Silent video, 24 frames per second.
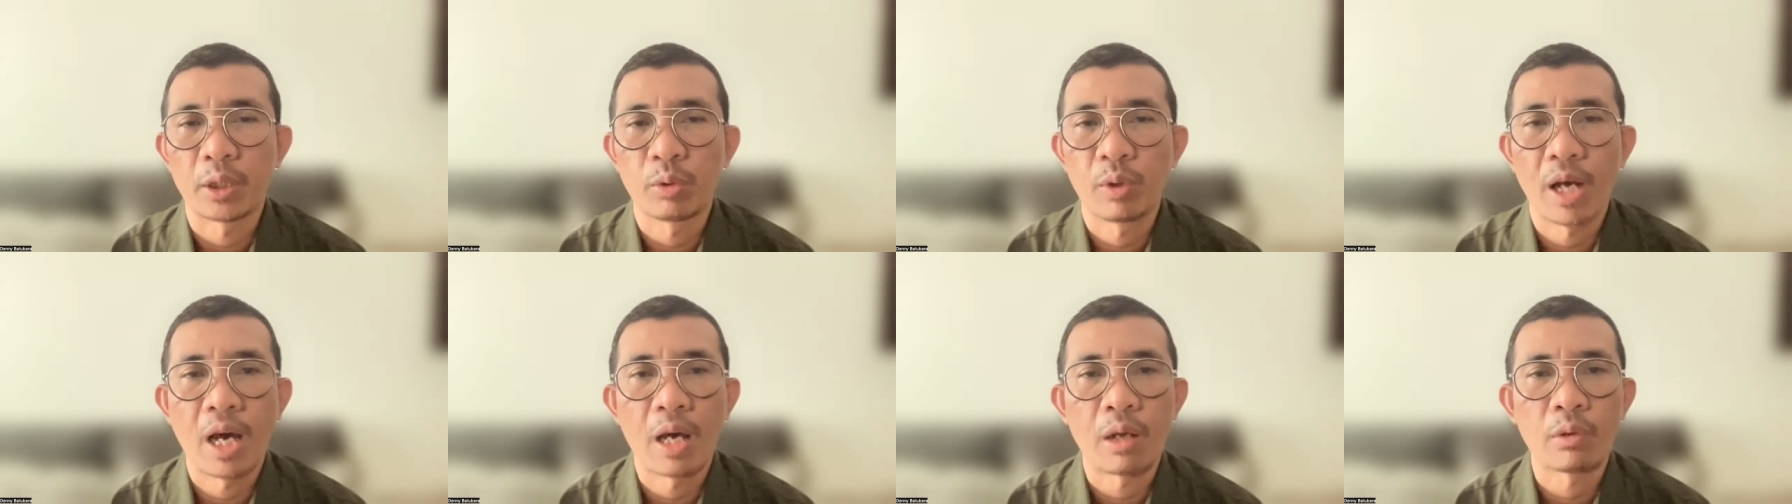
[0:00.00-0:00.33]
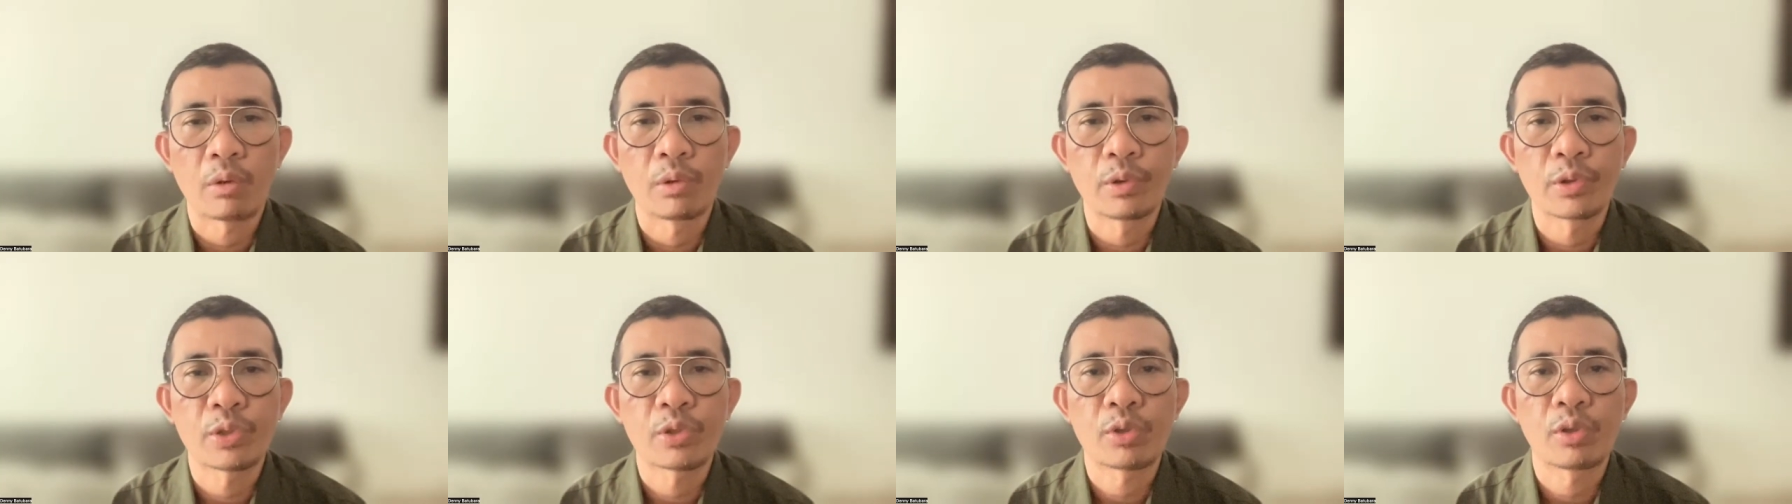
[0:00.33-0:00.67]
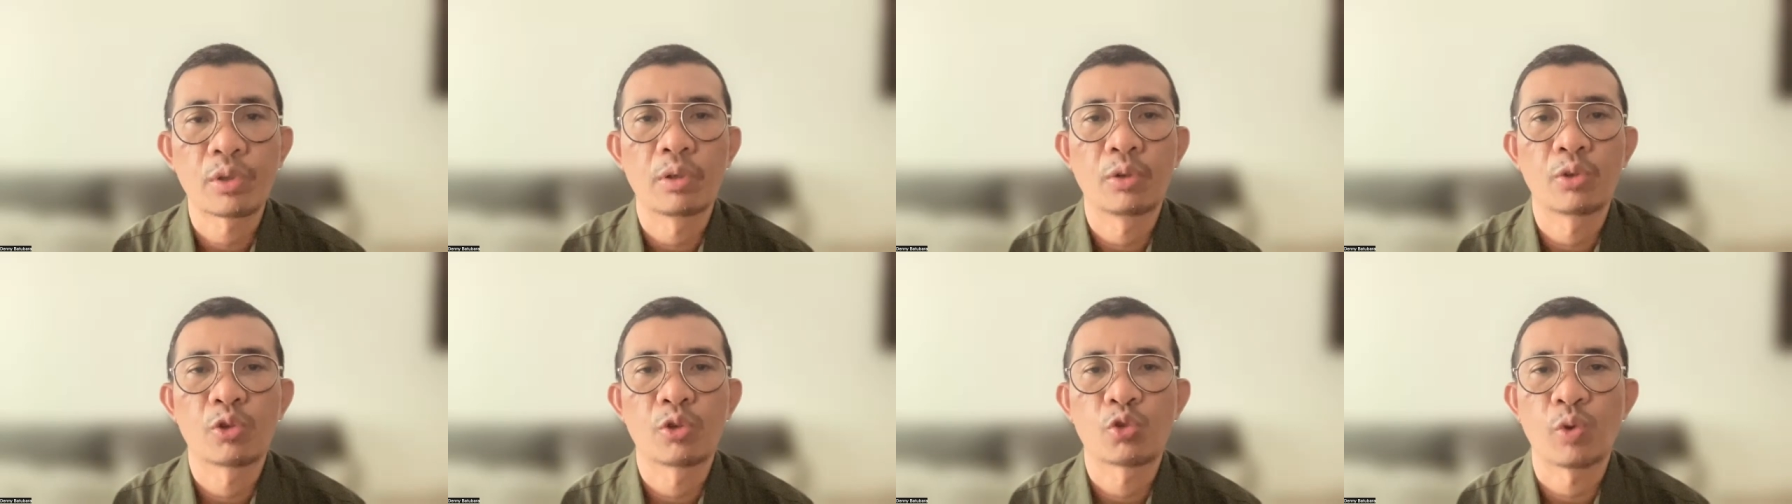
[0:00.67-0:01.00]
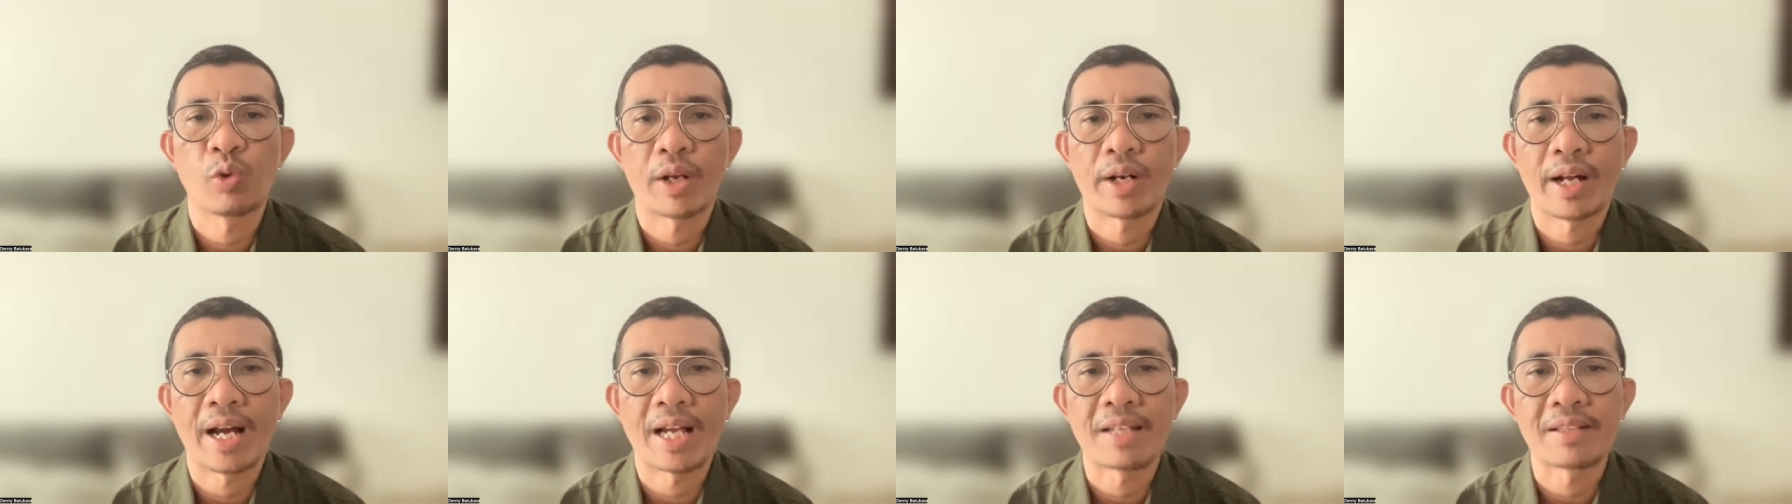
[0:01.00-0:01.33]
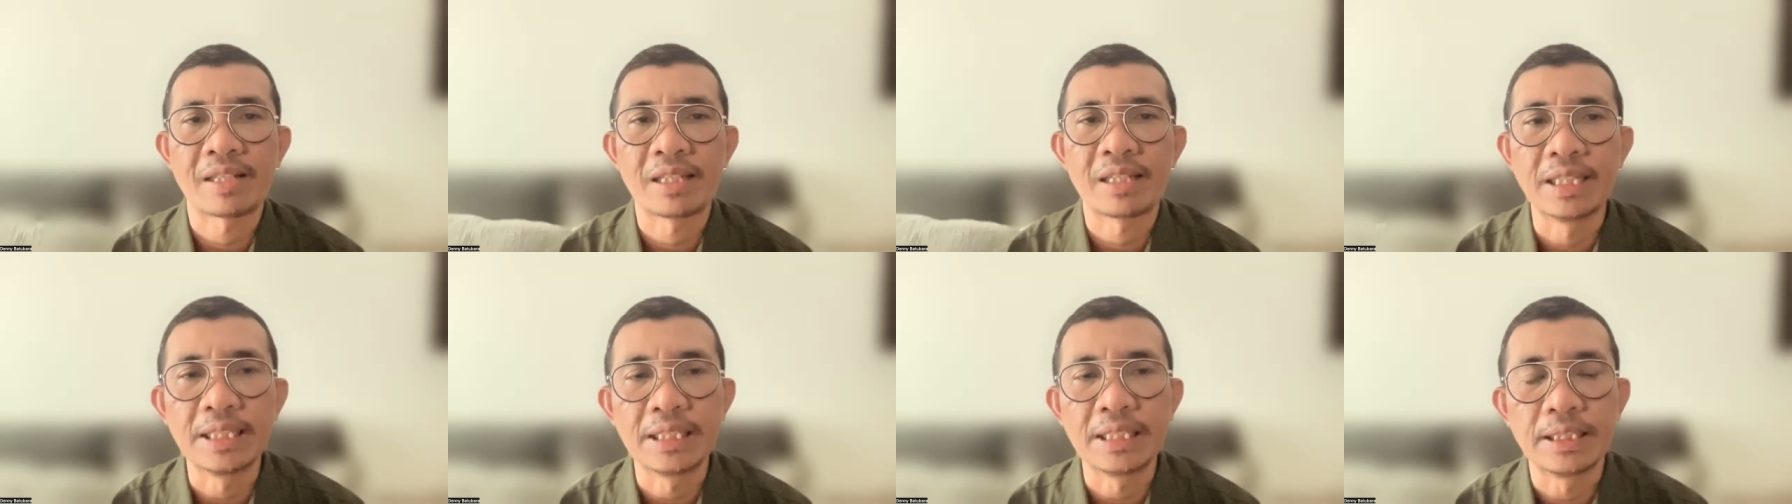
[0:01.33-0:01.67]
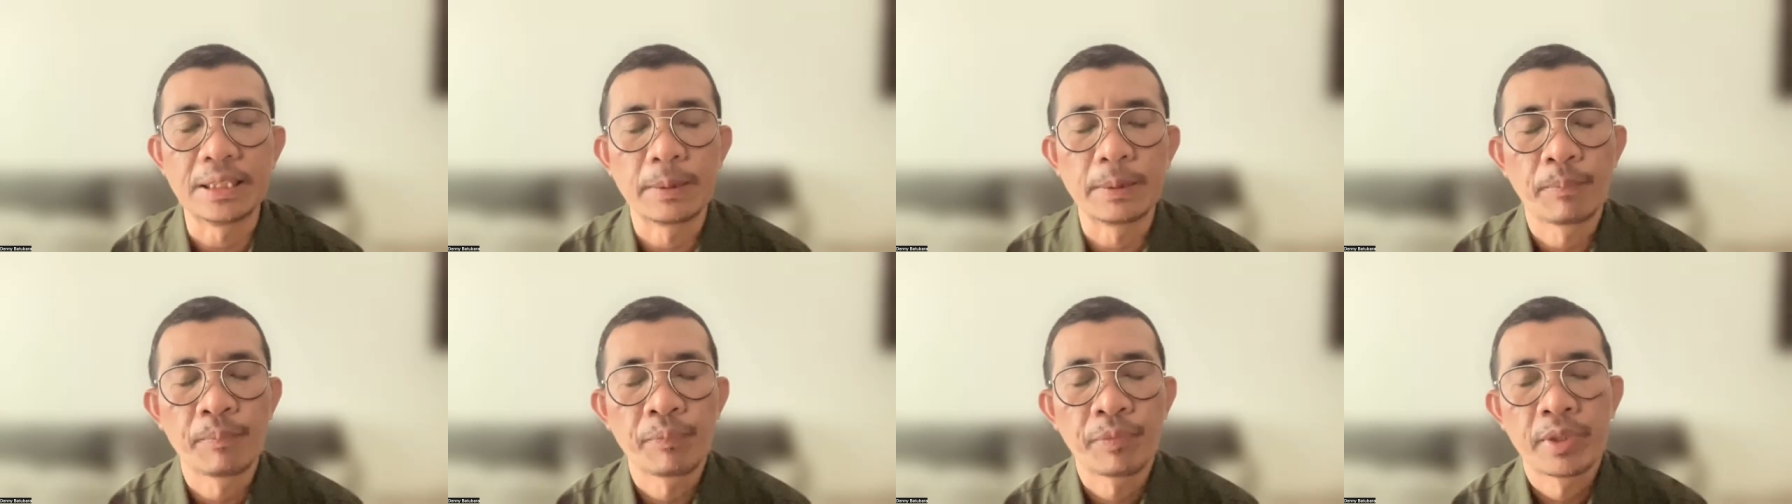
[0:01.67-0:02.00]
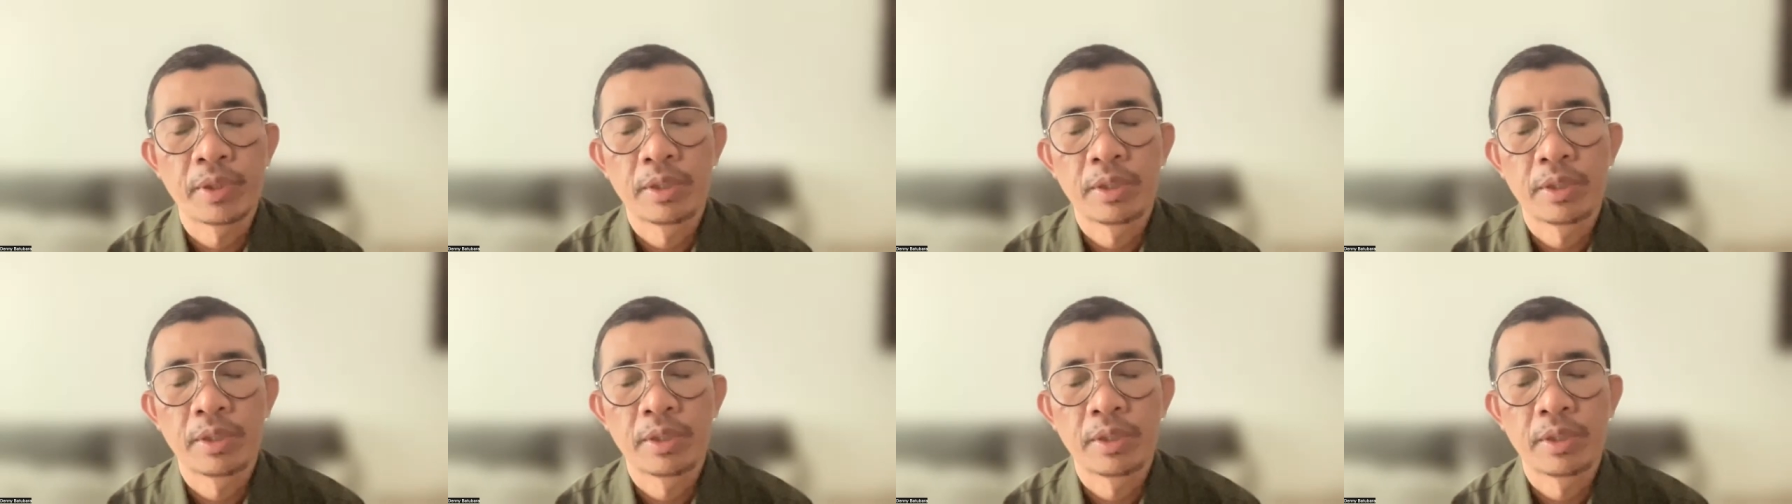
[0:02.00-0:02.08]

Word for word: itu harus suara asli,